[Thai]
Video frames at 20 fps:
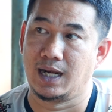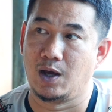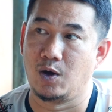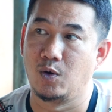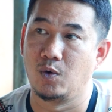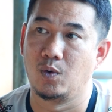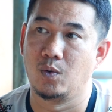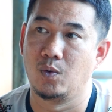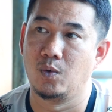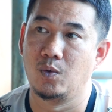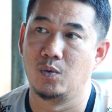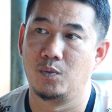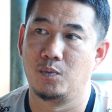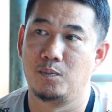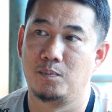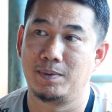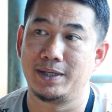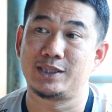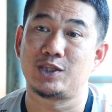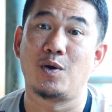เรา
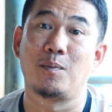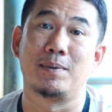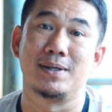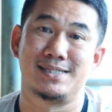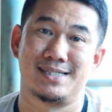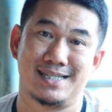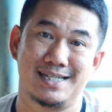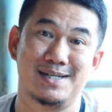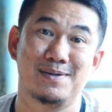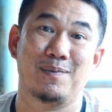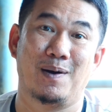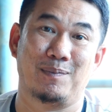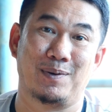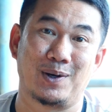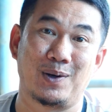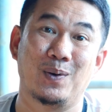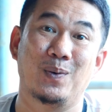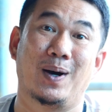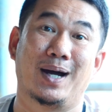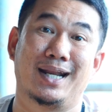ไม่ต้องไปซื้อมาป
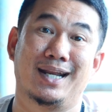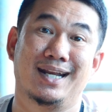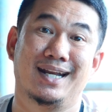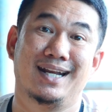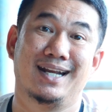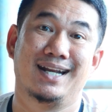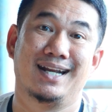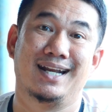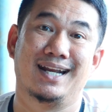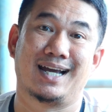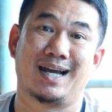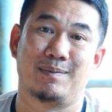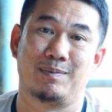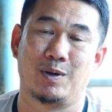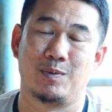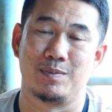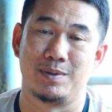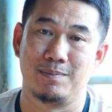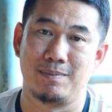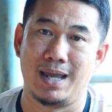ระกวดนะครับ
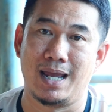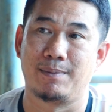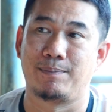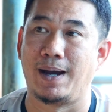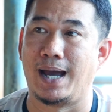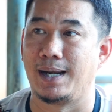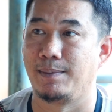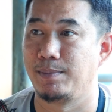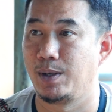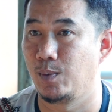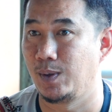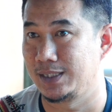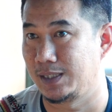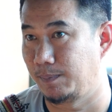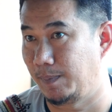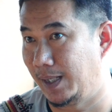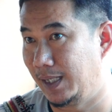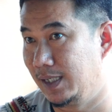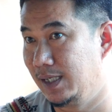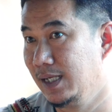เรามีแม่พันธุ์ไม่ว่า
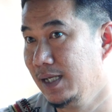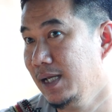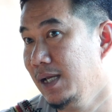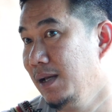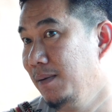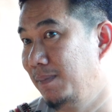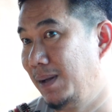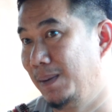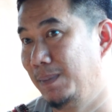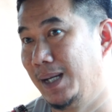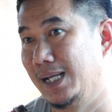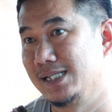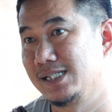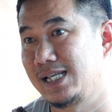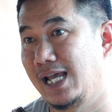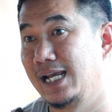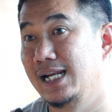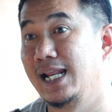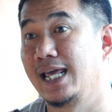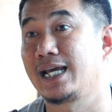จะเป็นแม่พัน
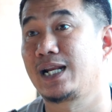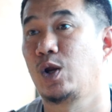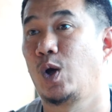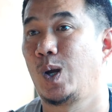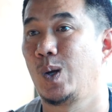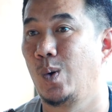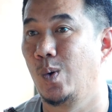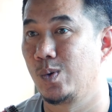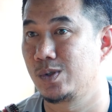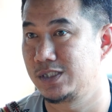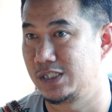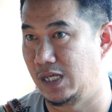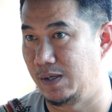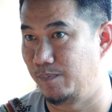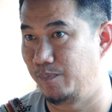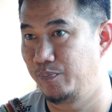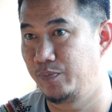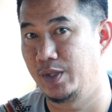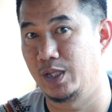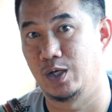ธุ์ไซส์เล็ก
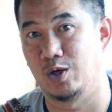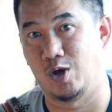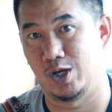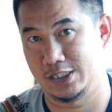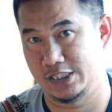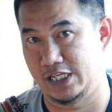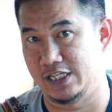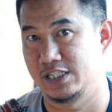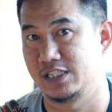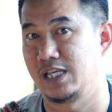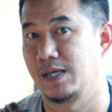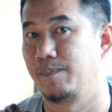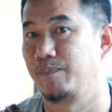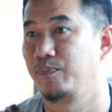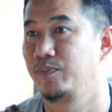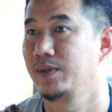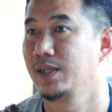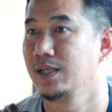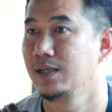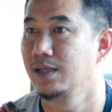160
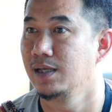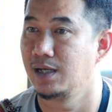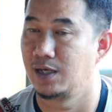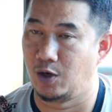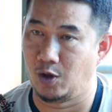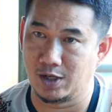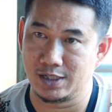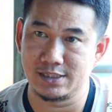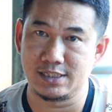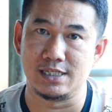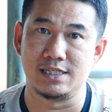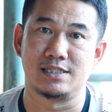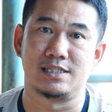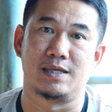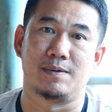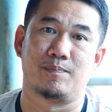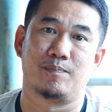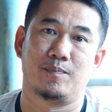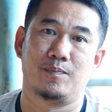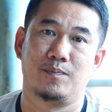170
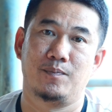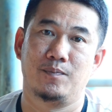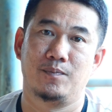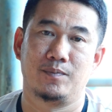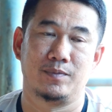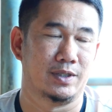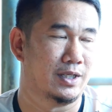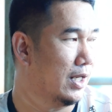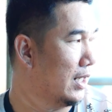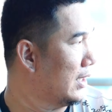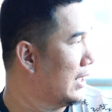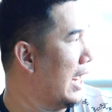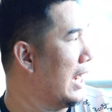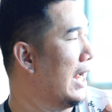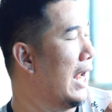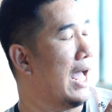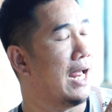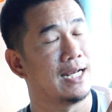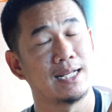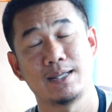140 อย่างด้านห